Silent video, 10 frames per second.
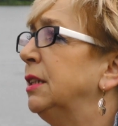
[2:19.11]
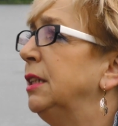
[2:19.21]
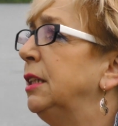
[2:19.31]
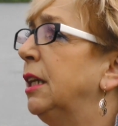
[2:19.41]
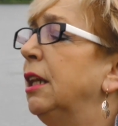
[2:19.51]

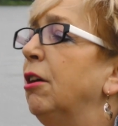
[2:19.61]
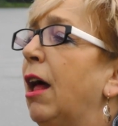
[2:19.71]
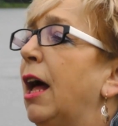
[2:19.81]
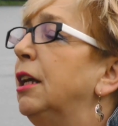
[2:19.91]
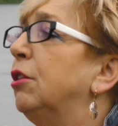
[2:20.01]

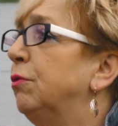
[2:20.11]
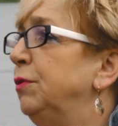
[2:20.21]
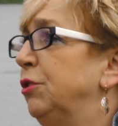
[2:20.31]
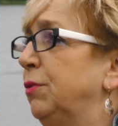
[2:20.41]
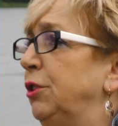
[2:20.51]
sanitarnego, ale
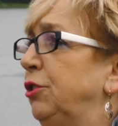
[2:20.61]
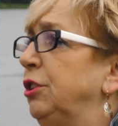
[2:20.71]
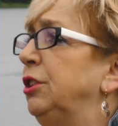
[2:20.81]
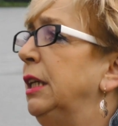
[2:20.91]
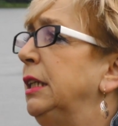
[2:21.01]
również
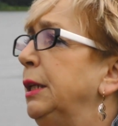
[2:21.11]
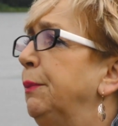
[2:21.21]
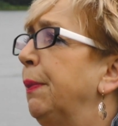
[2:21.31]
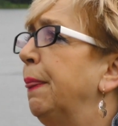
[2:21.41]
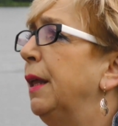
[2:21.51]
właścicieli